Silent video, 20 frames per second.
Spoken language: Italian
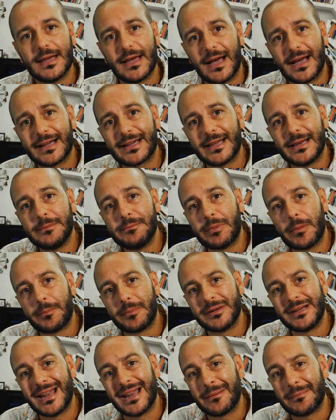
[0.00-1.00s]
Anche
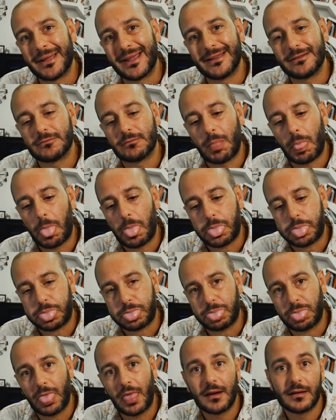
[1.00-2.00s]
l'impappinamento,
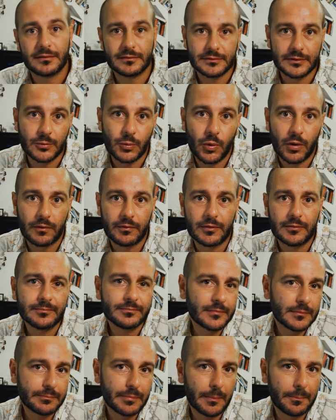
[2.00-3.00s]
di
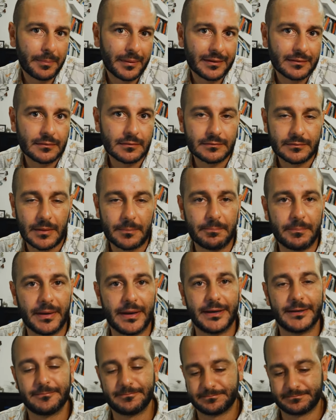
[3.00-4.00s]
nuovo, papà, va
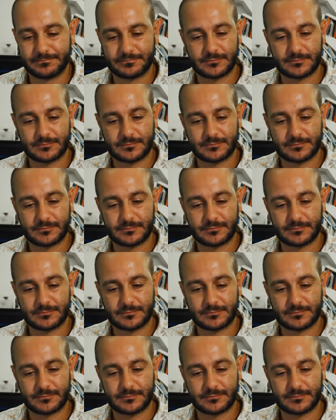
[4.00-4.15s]
bene,